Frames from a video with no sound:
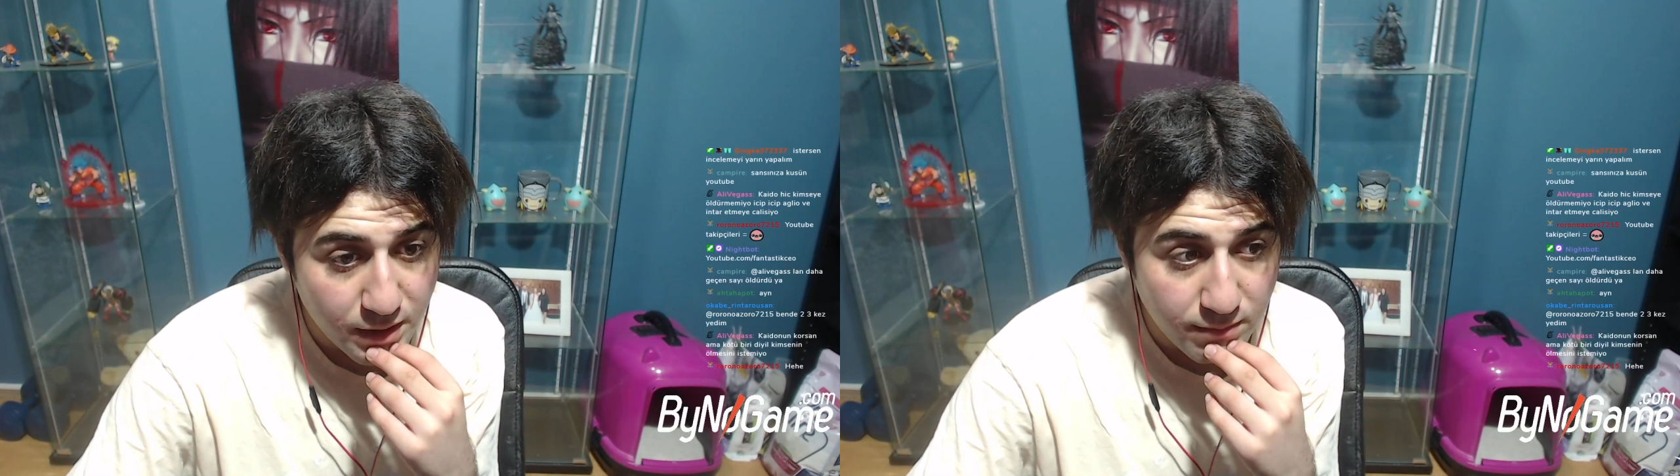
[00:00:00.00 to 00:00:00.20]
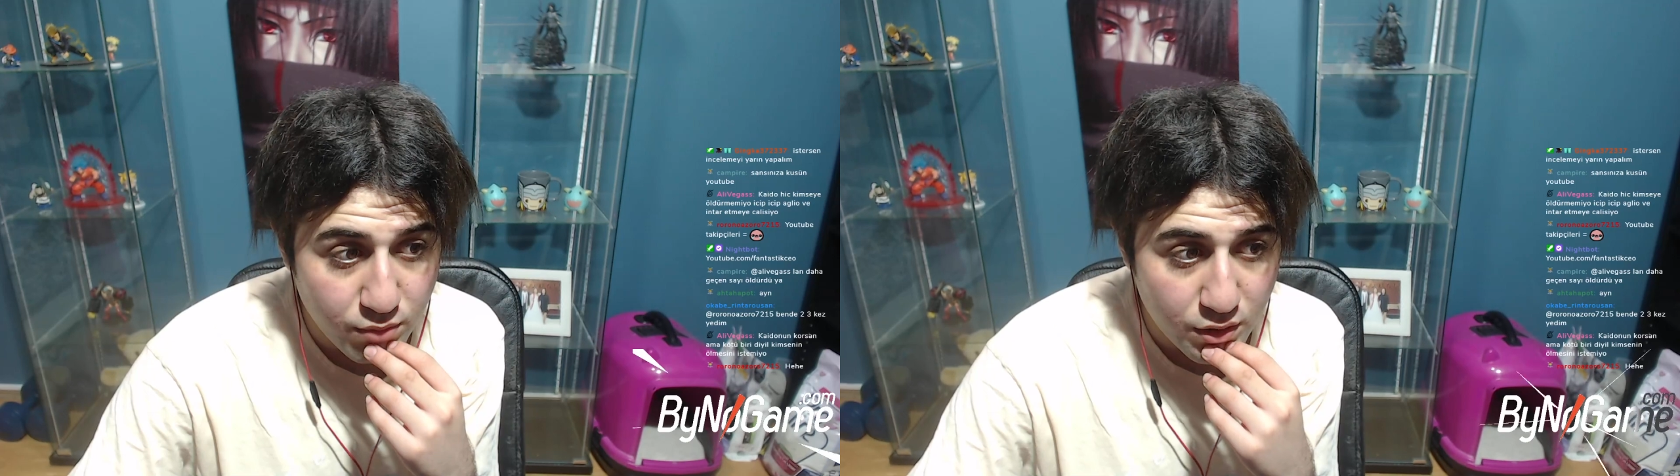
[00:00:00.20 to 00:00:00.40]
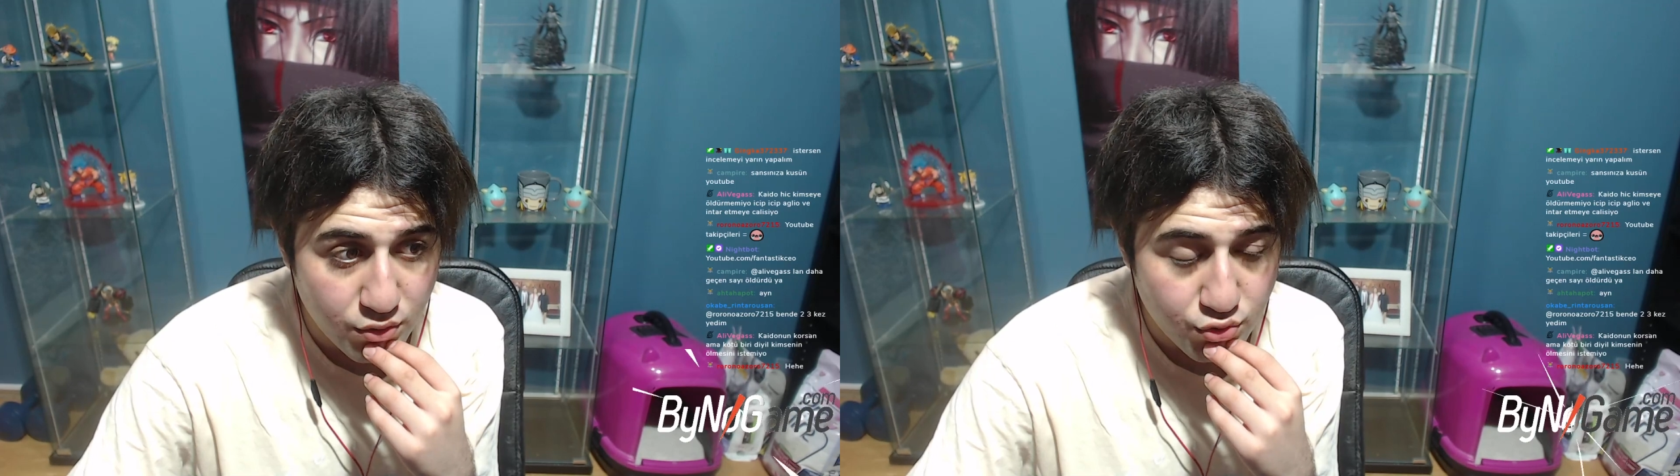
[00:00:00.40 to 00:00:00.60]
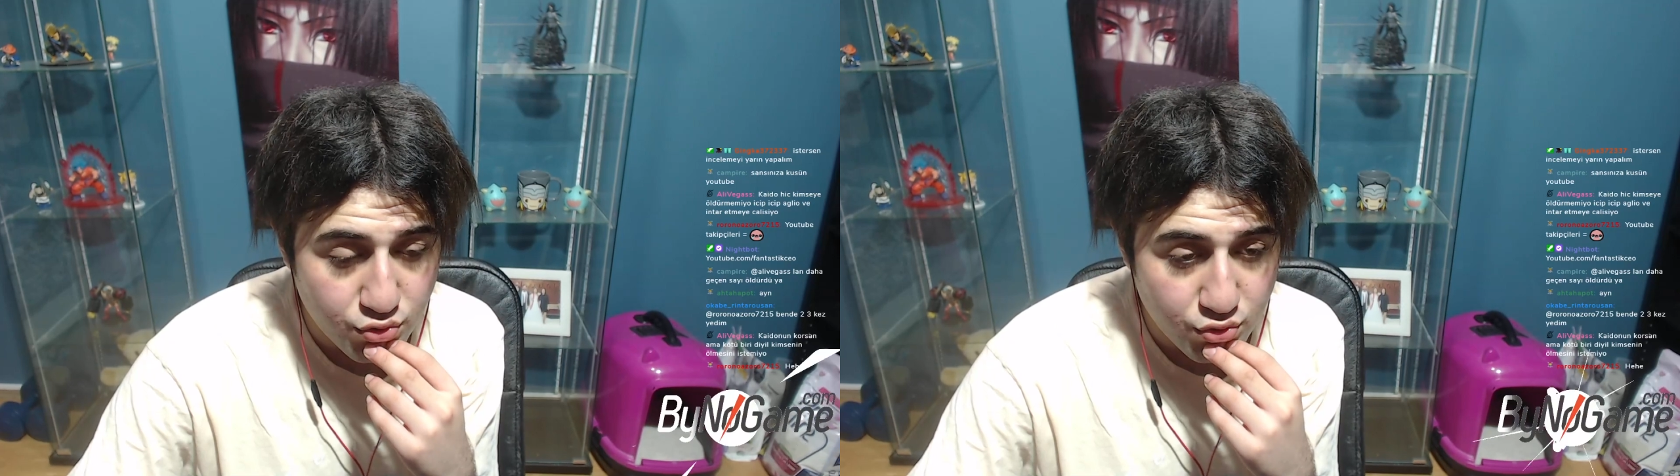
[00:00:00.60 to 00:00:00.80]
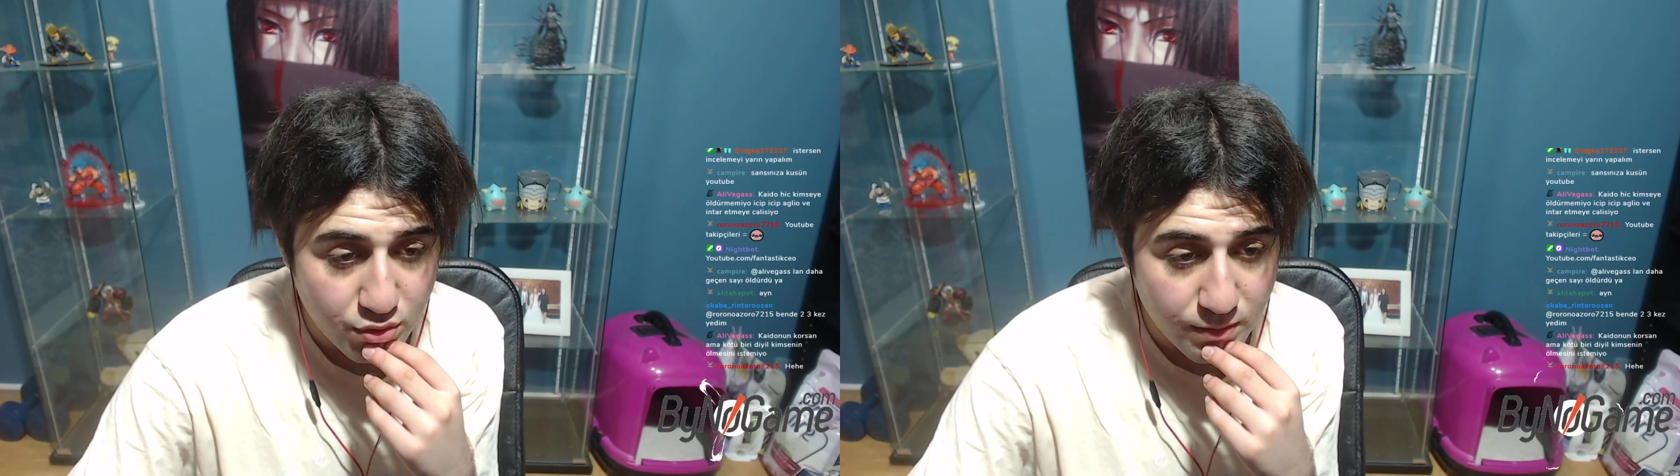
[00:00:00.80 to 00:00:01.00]
Ben böyle
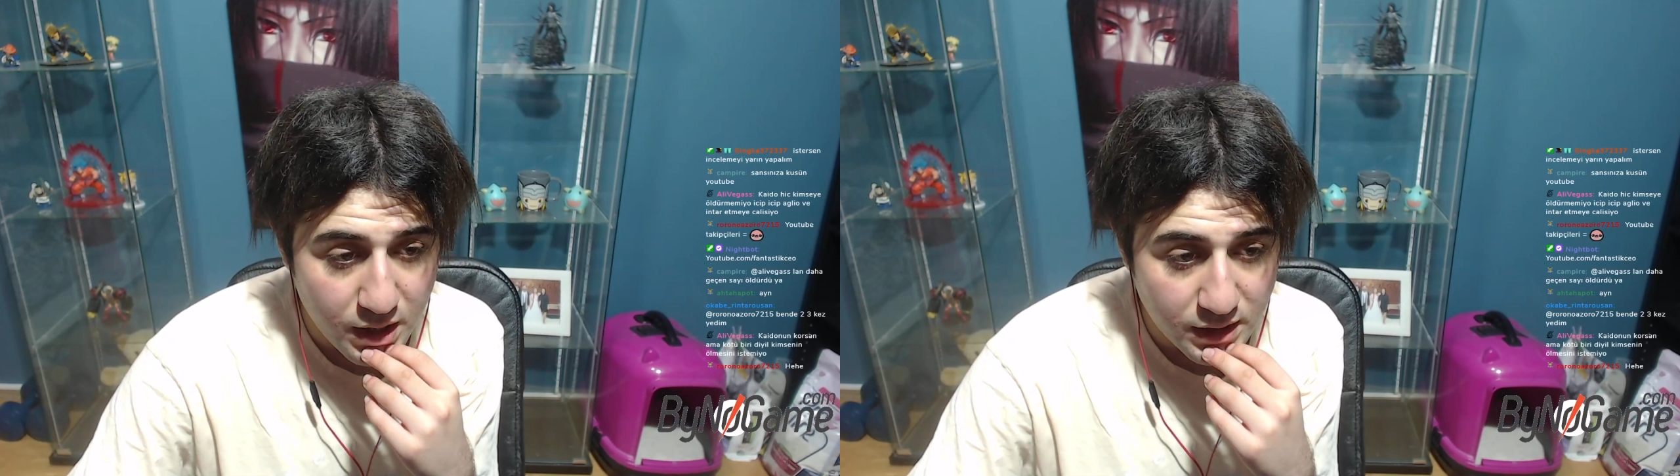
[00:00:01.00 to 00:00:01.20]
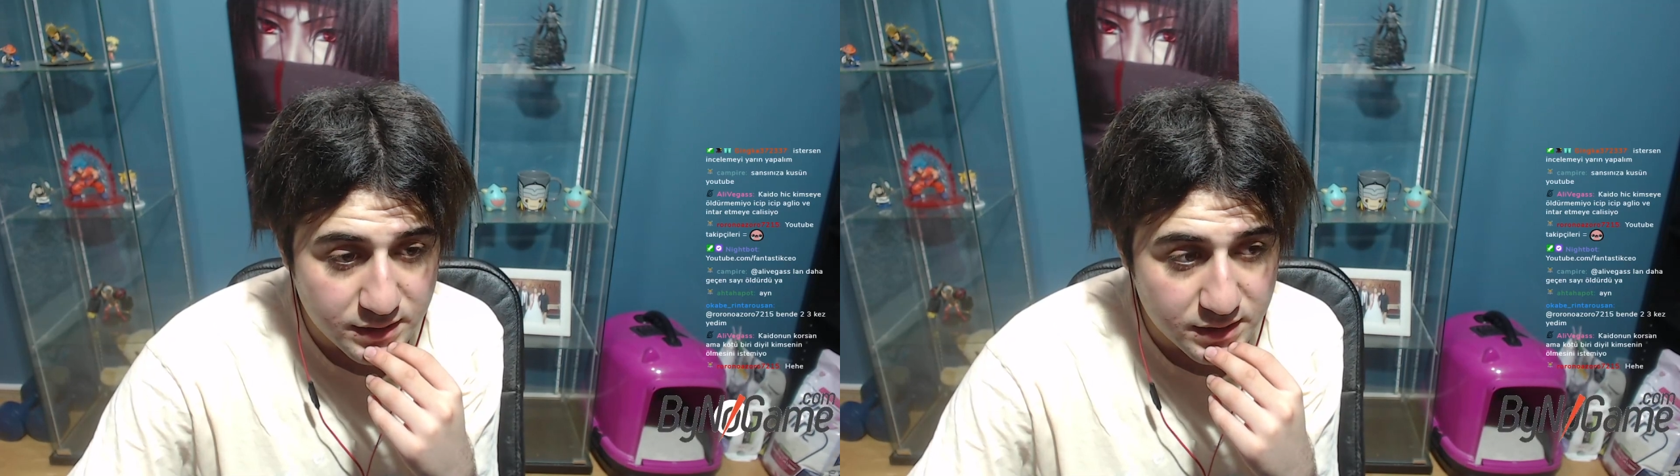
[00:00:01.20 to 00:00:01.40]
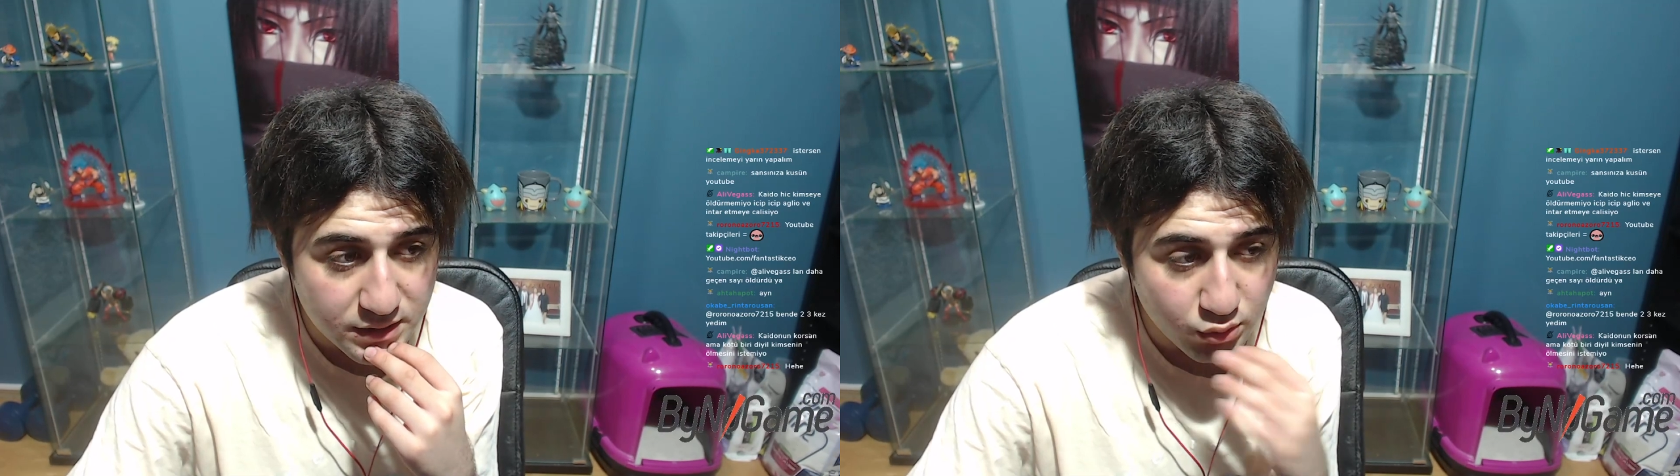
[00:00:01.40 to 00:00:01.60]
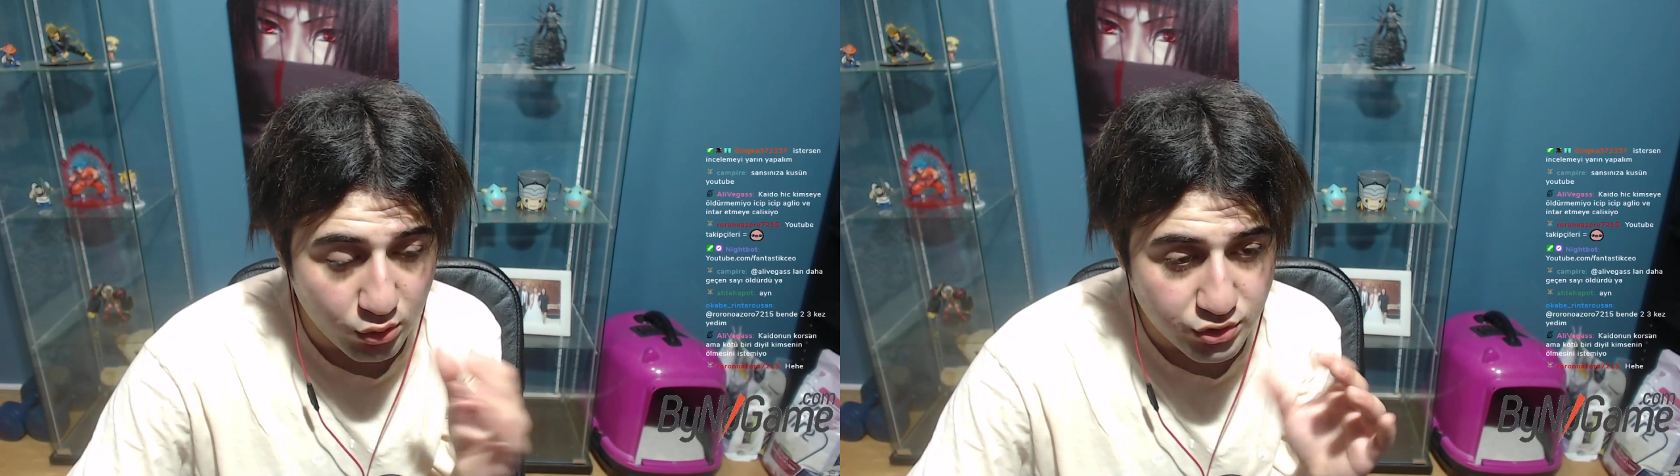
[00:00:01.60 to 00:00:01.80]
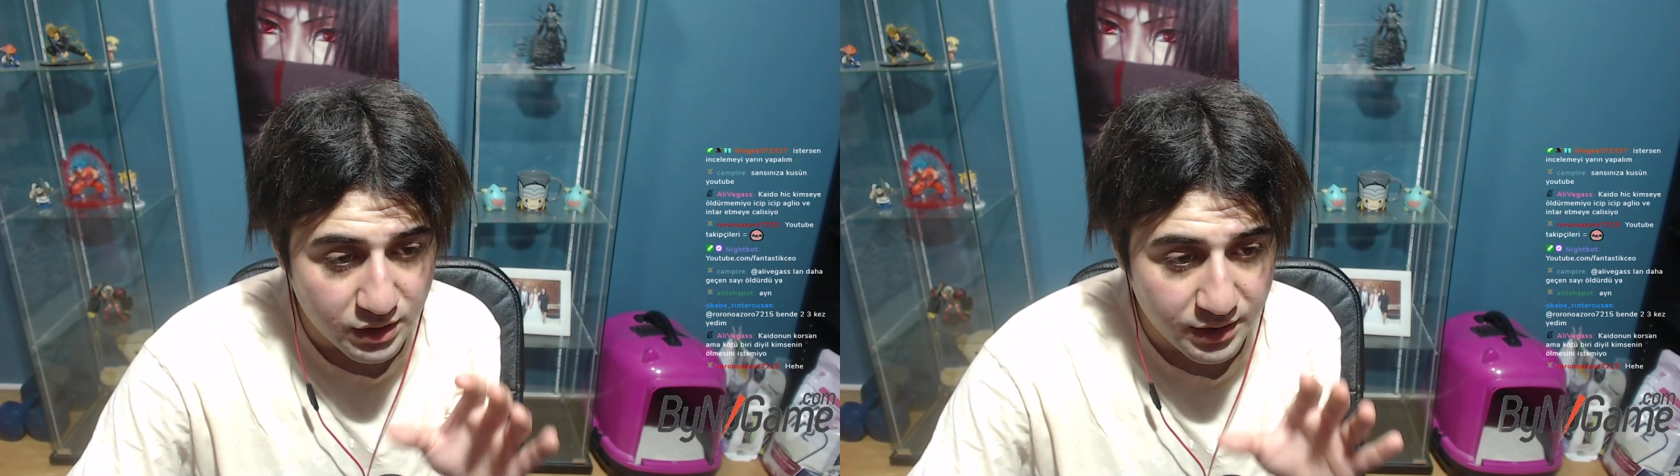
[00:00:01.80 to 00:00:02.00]
düşünüyorum. Artık
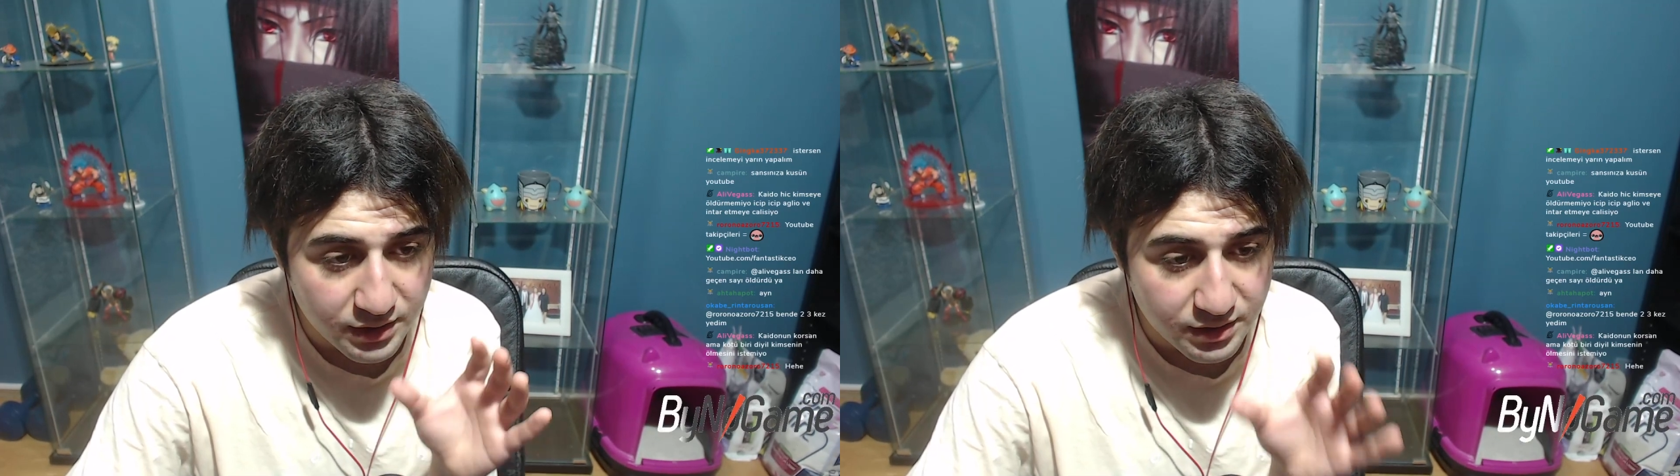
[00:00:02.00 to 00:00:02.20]
Korsanlar